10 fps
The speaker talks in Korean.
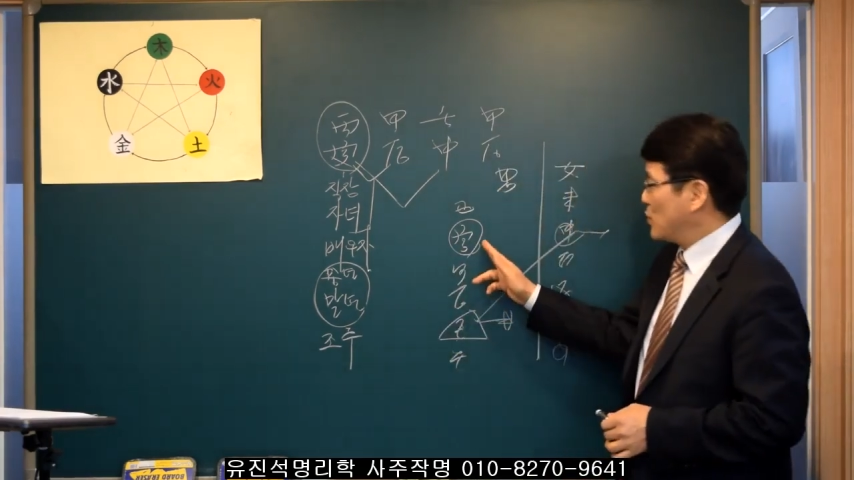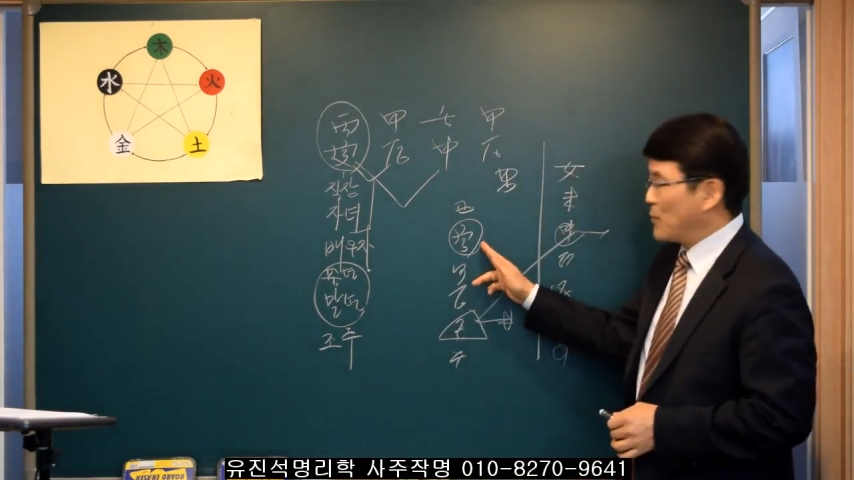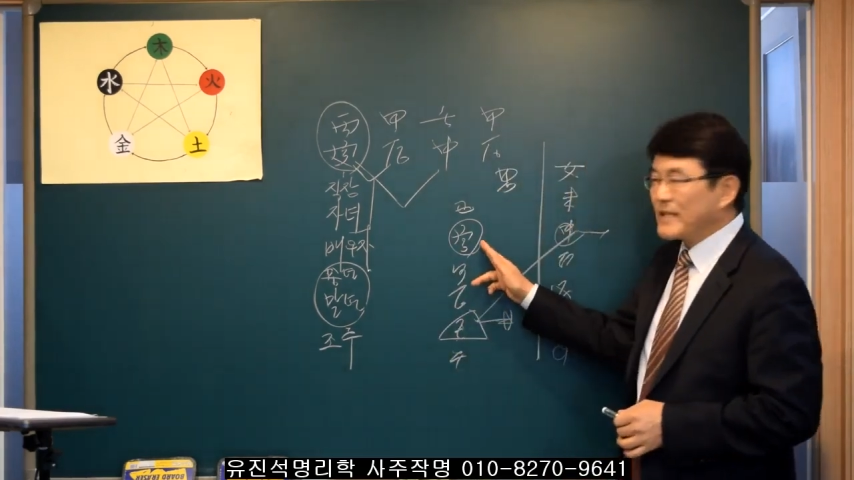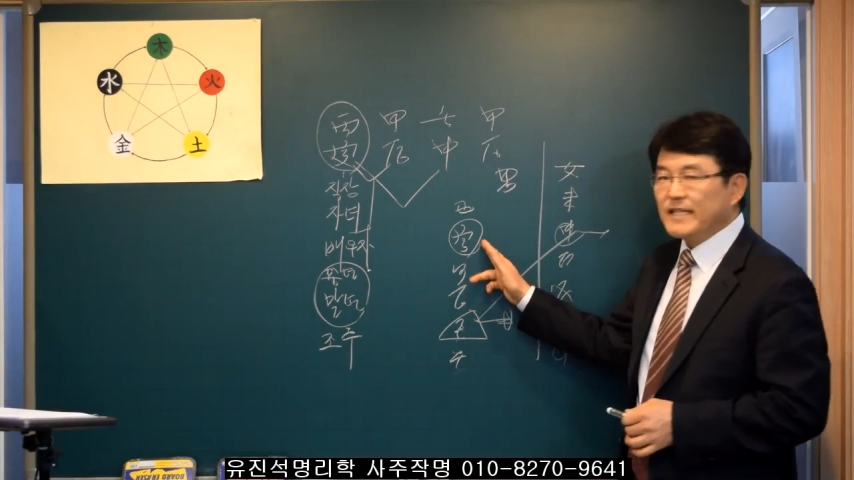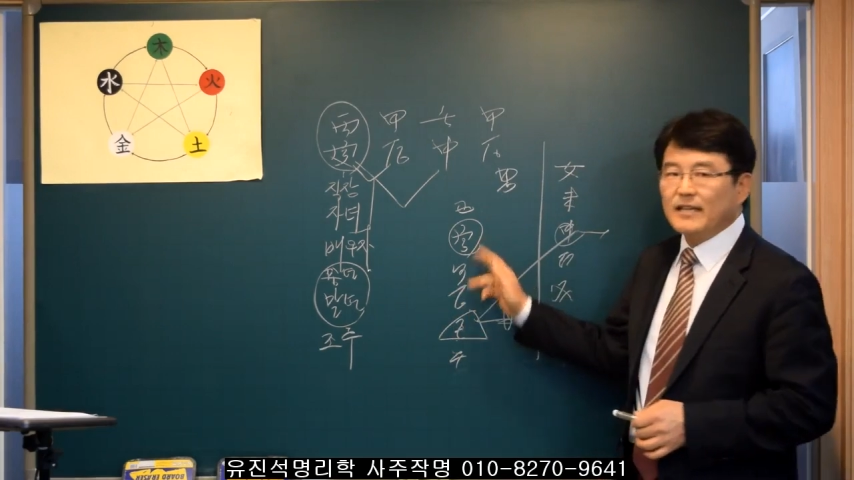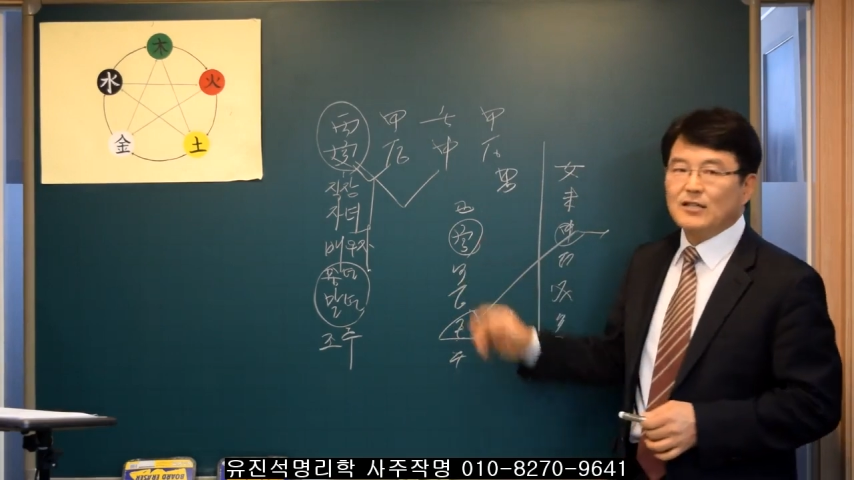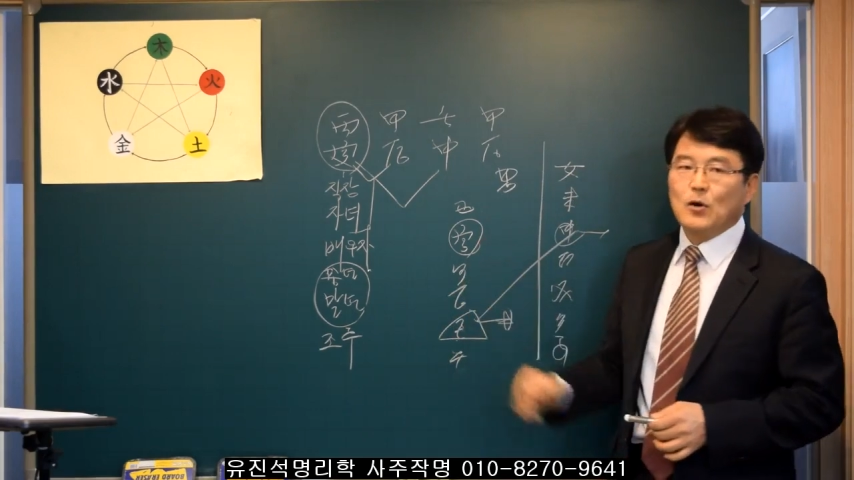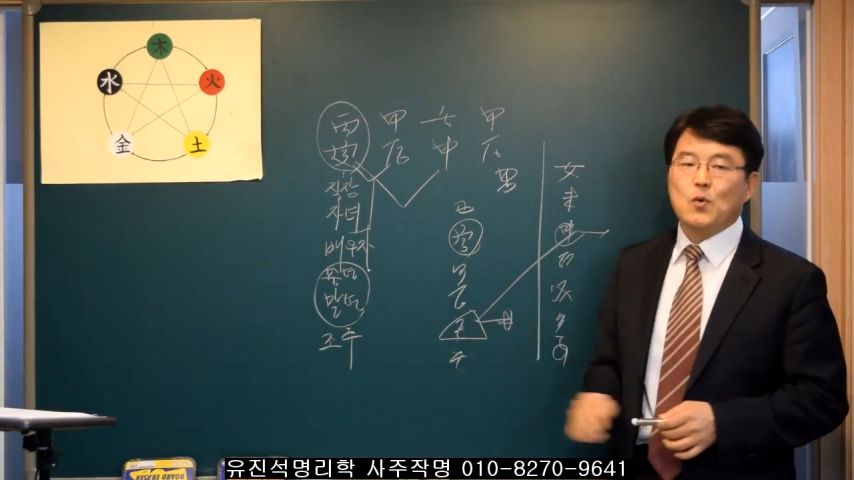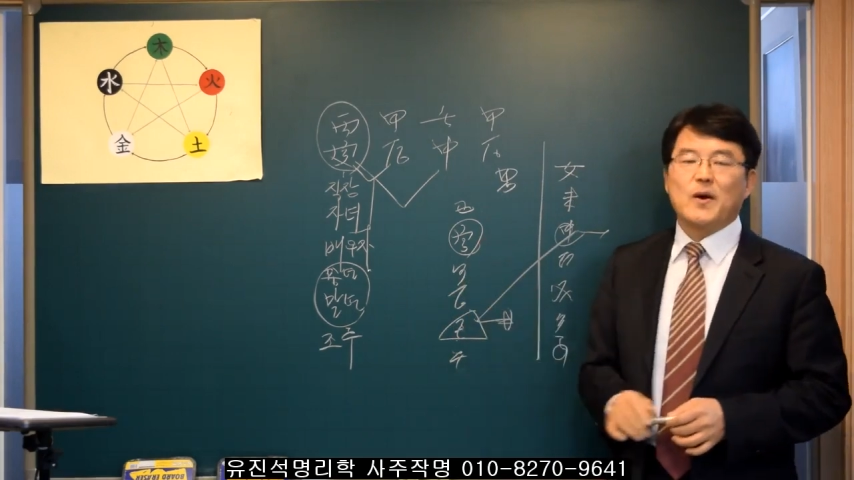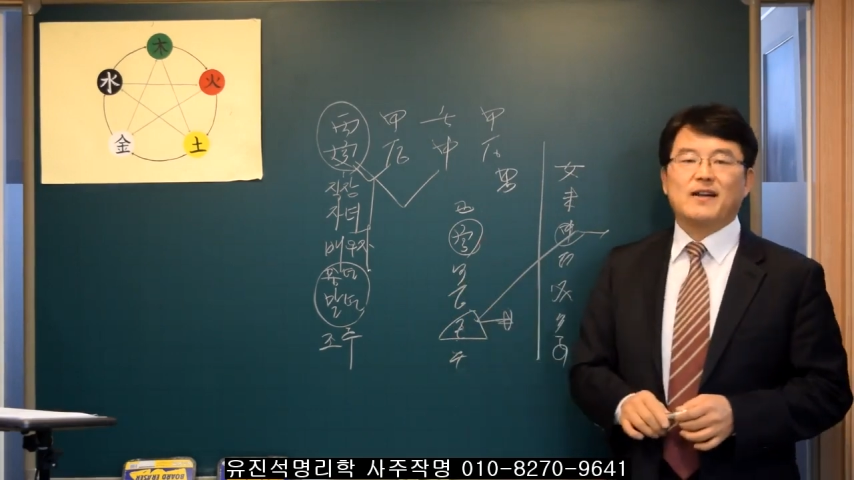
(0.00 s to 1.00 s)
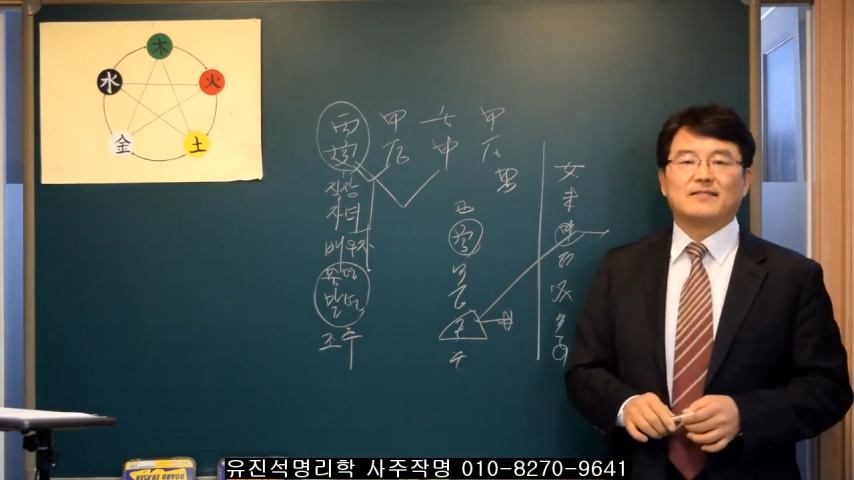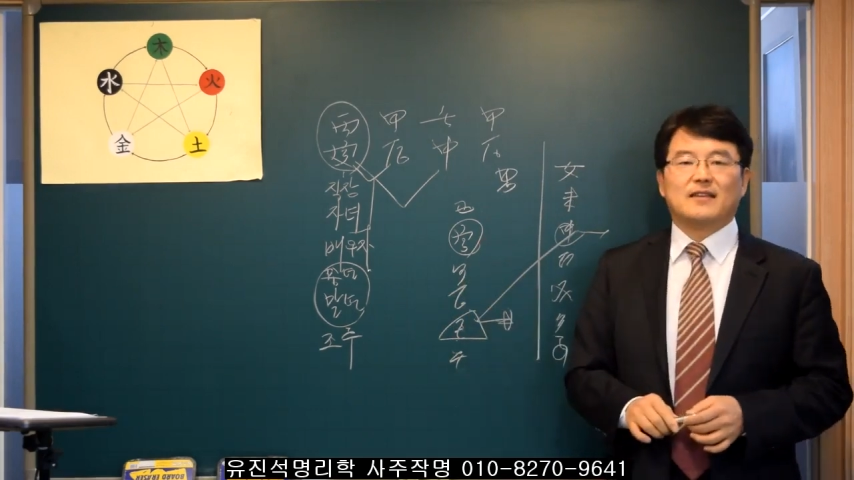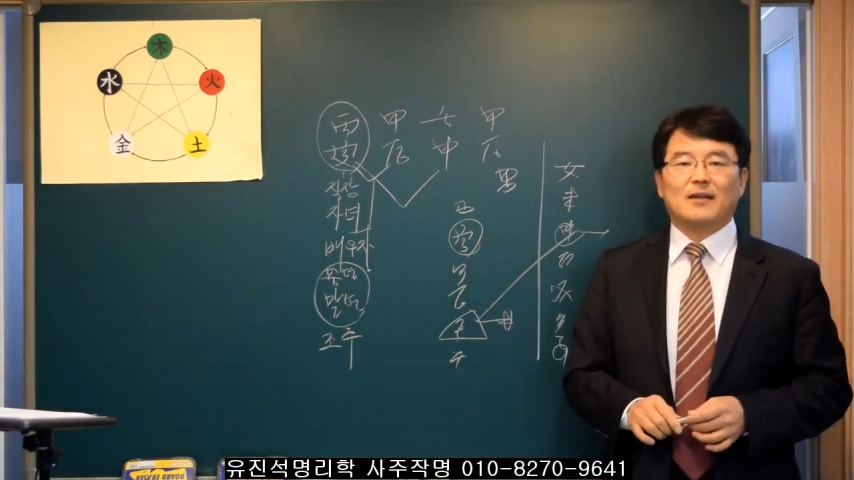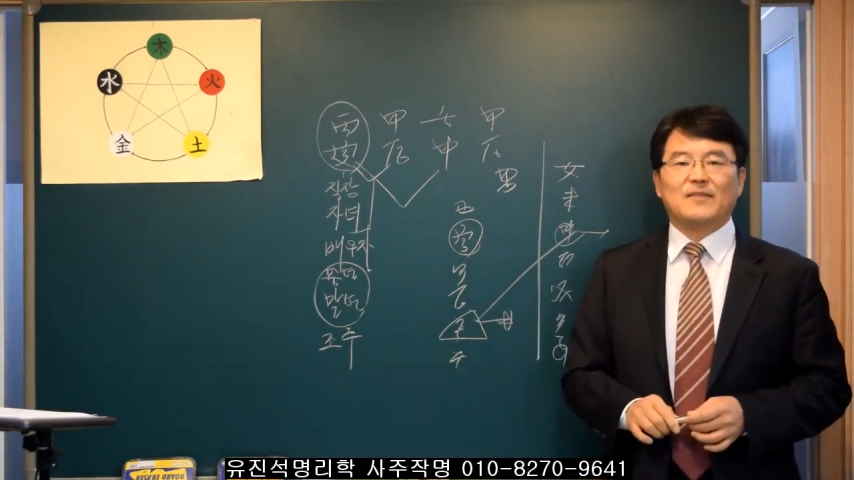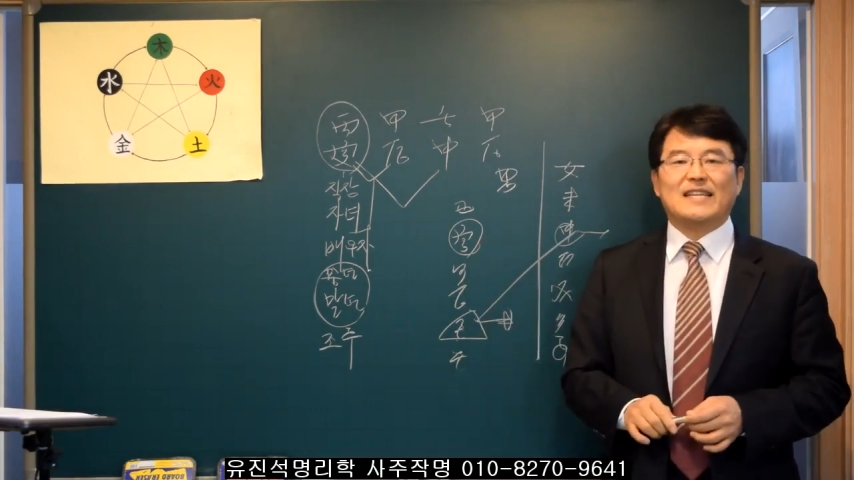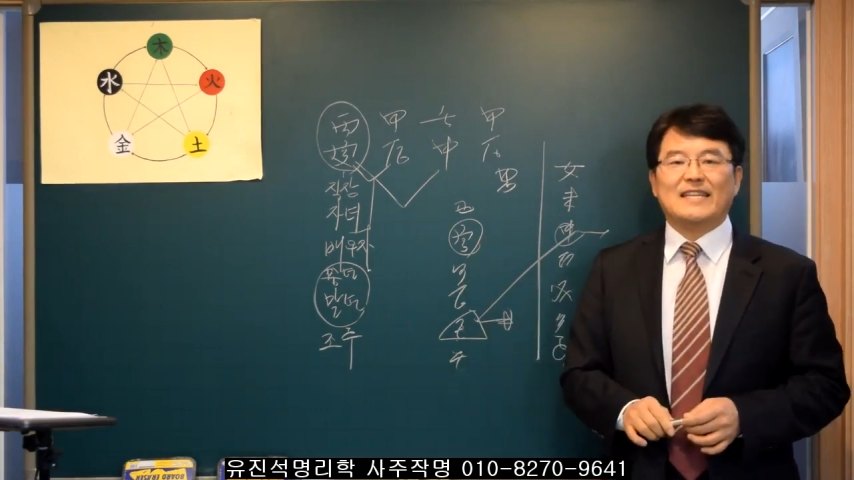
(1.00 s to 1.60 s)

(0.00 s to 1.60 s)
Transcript: 좀 크게 선고하는 사람들이